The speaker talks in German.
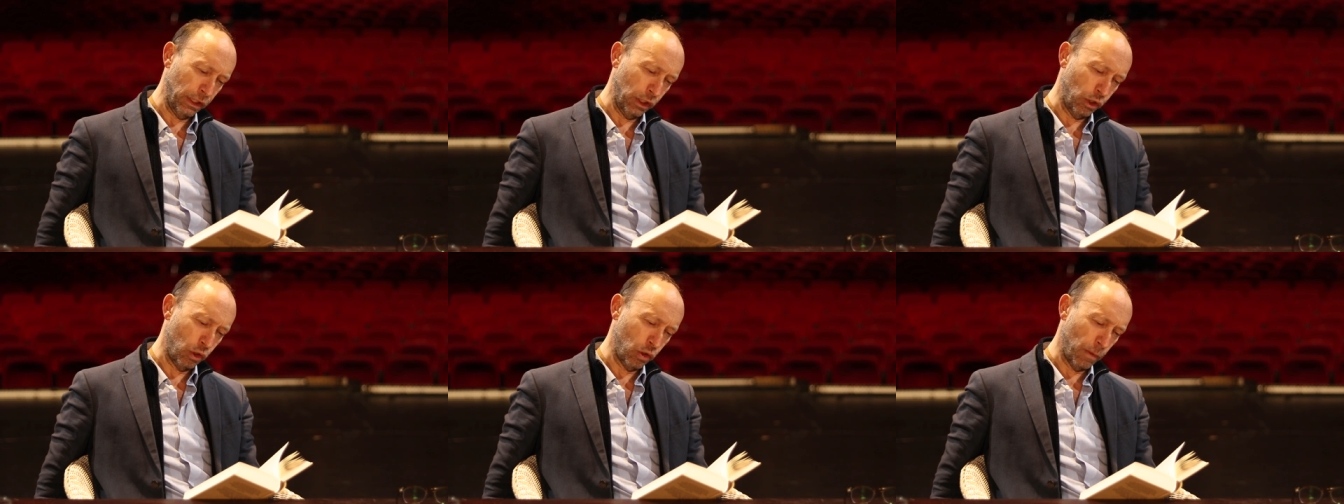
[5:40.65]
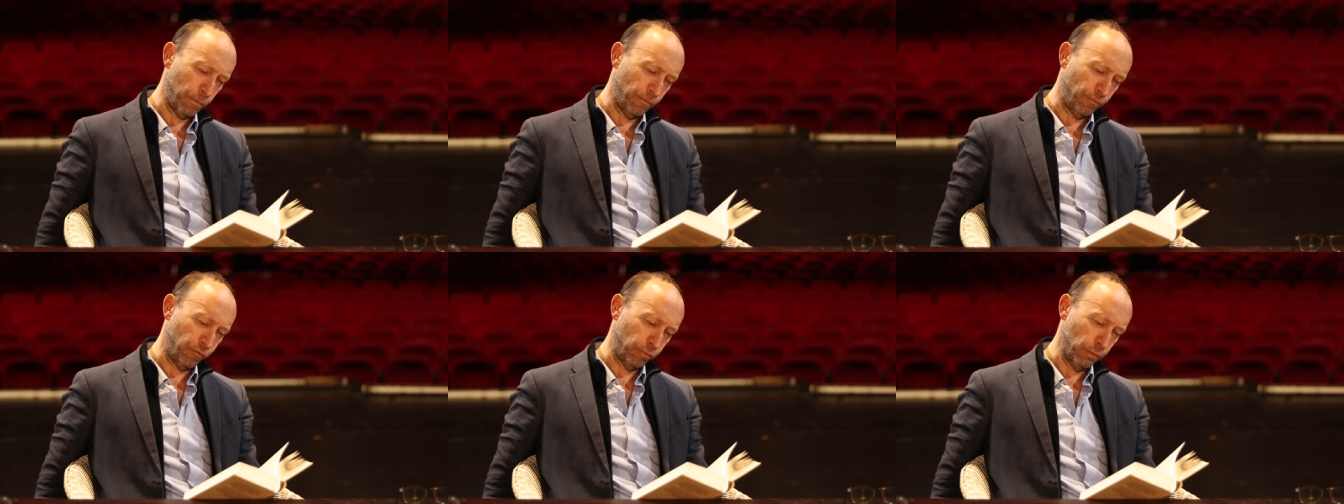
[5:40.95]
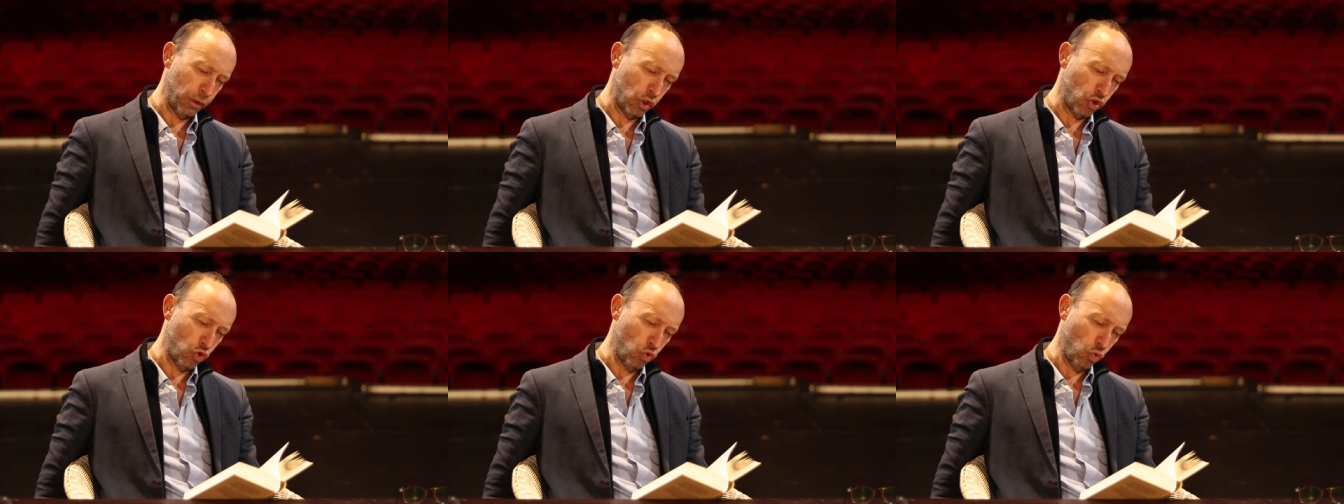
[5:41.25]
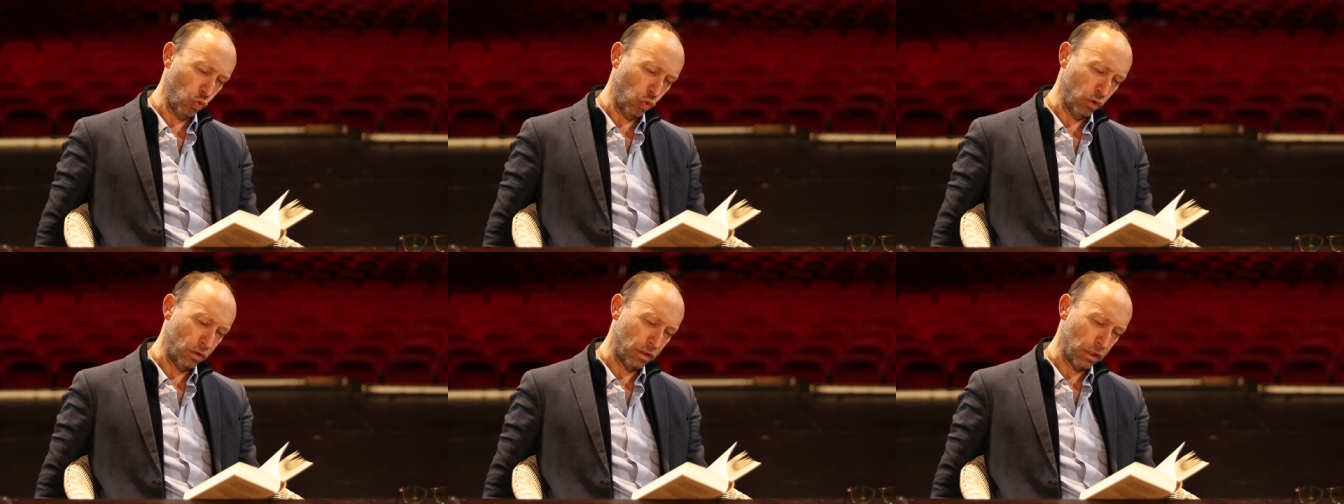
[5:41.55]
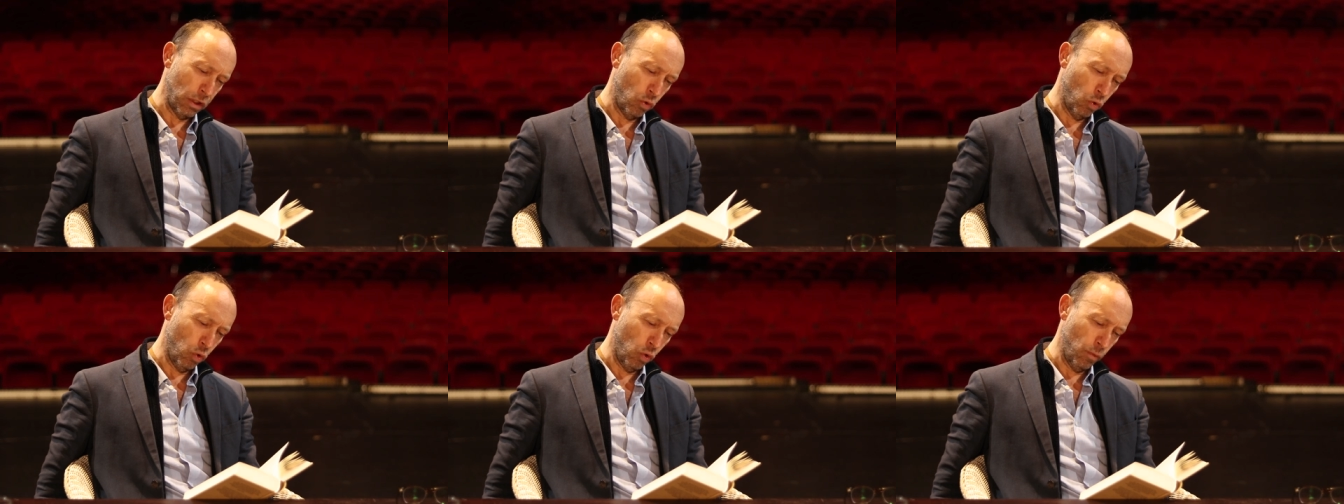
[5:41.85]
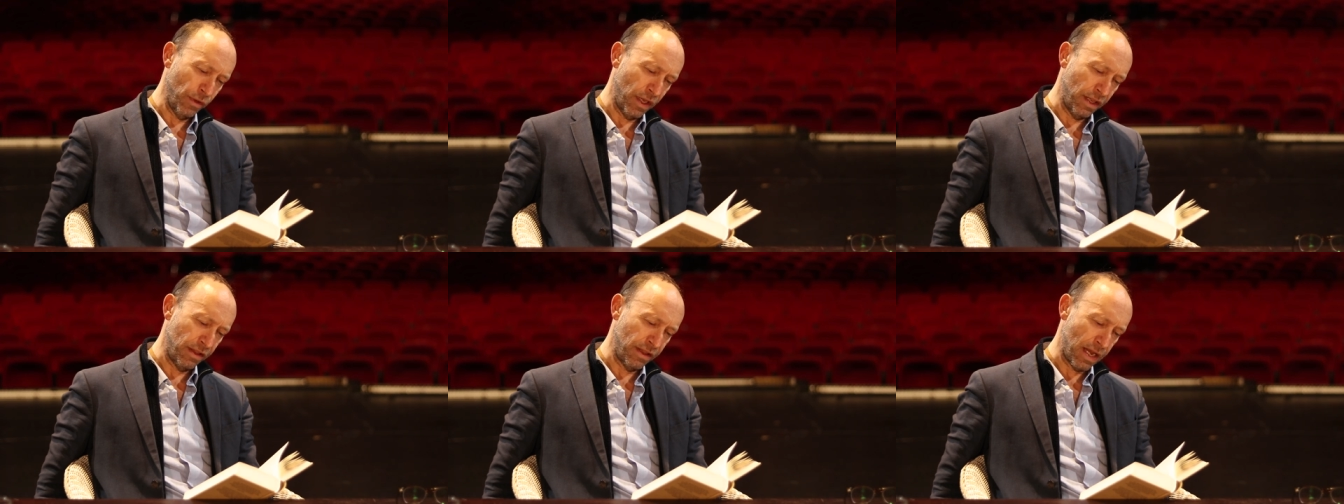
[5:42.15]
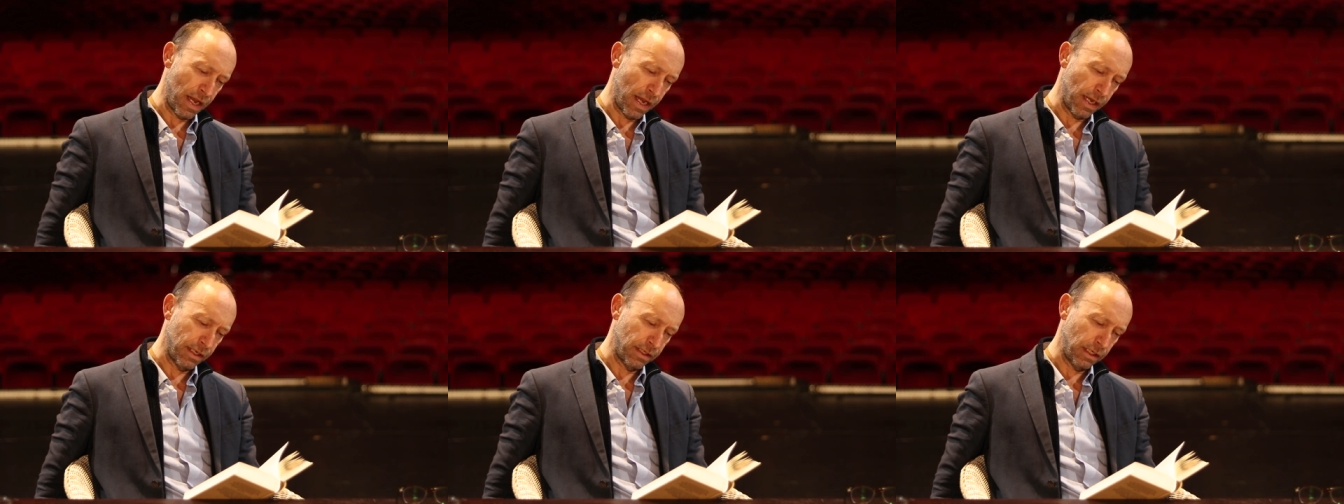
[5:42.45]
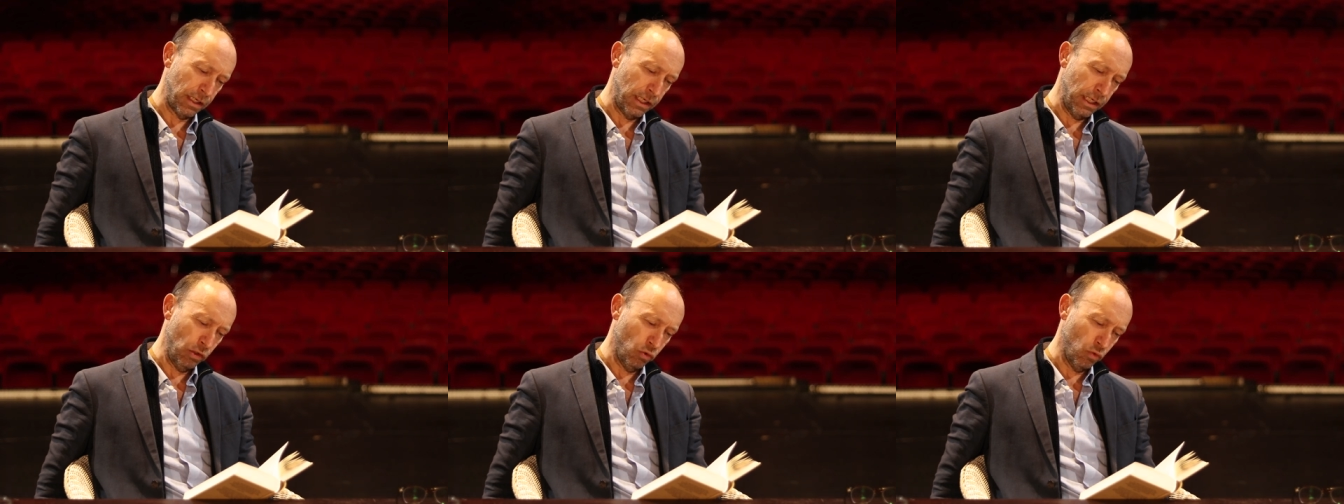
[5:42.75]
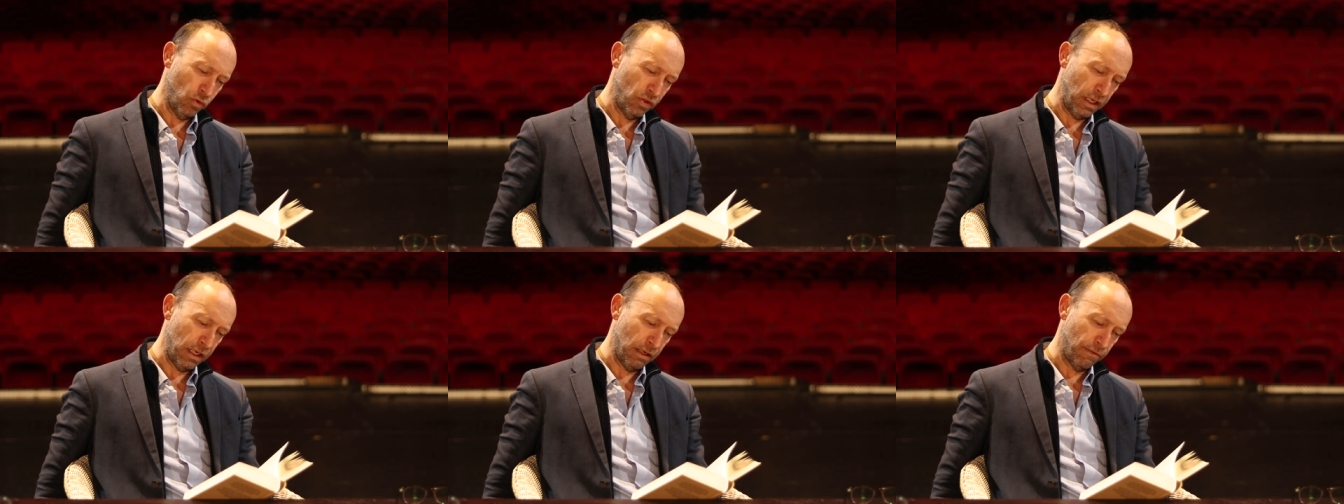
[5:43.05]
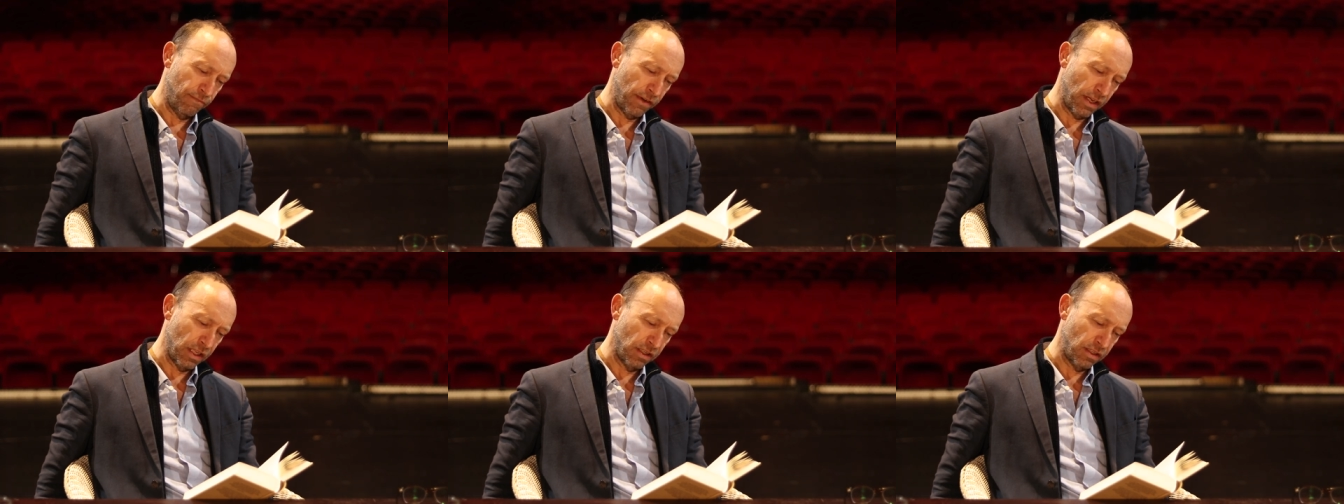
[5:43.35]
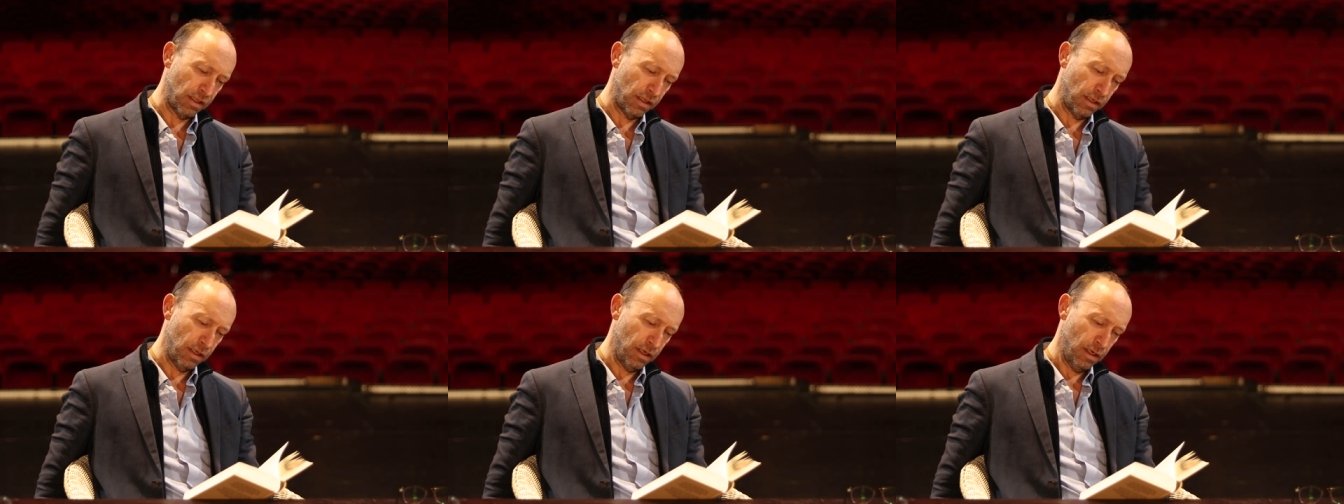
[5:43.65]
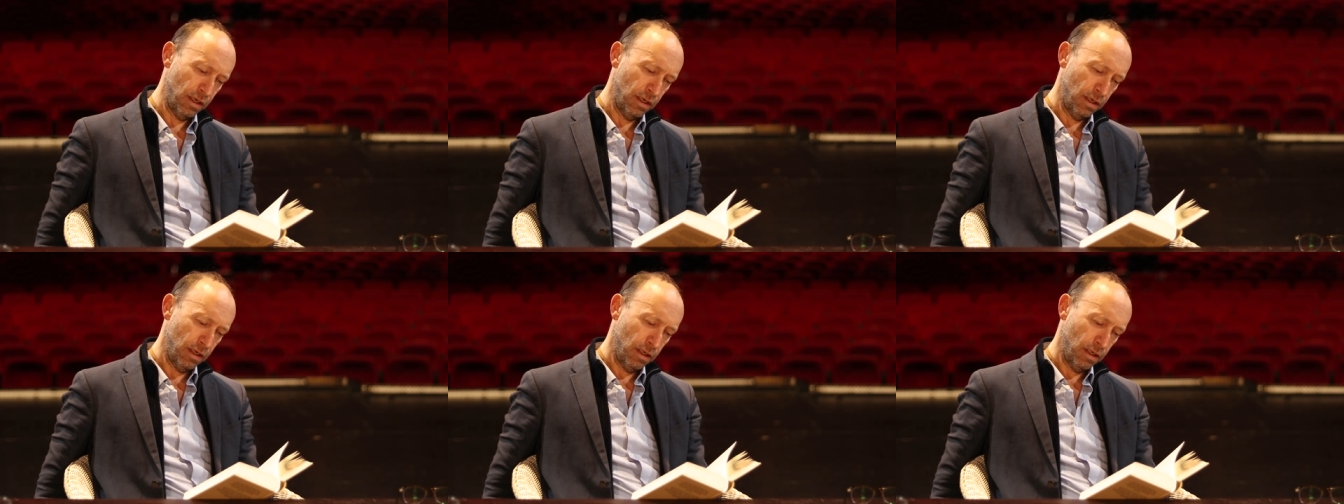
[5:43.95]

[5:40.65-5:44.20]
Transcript: den Kopf mit suchend erhobener Nase hin und her wandte,